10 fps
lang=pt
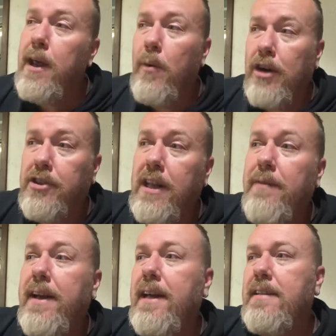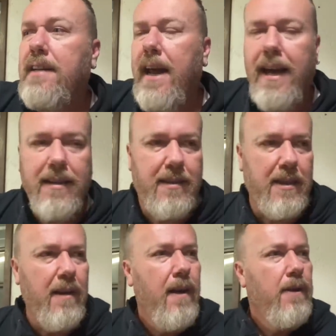acho que deveria ser
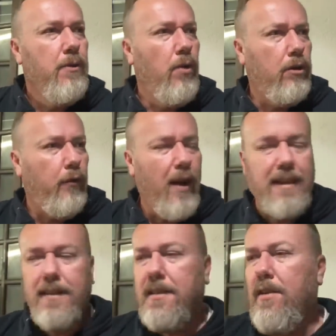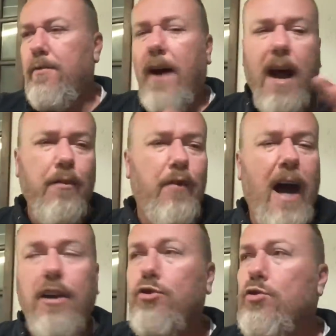esse. E o outro faz assim, vai,
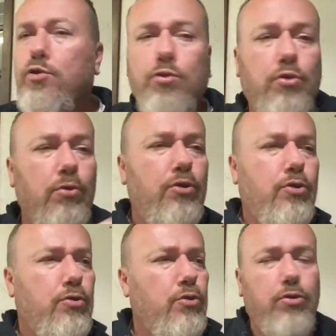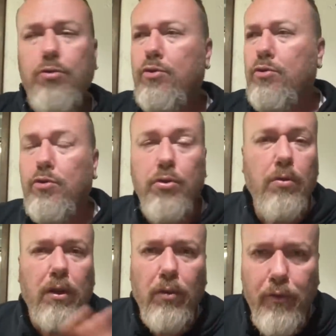vai, zum, zum, zum, zum, zum, zum, zum, zum, zum
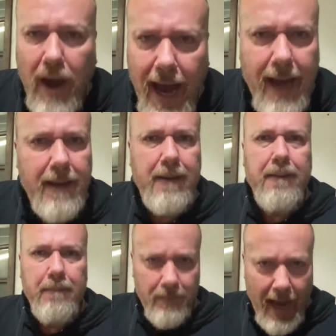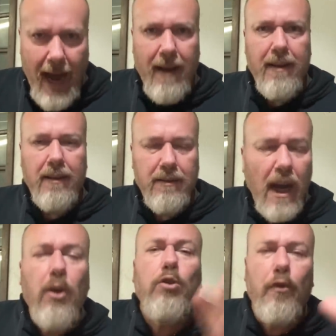quando vê, né? O que,
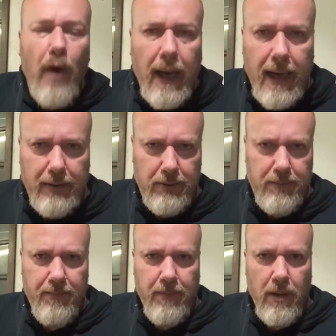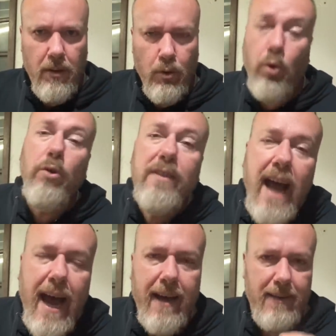que eu tô falando?
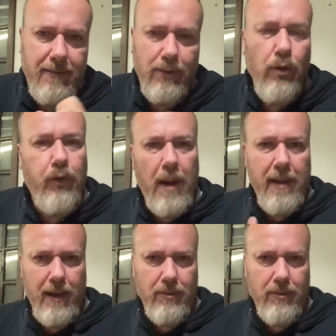Cudê no Flamengo.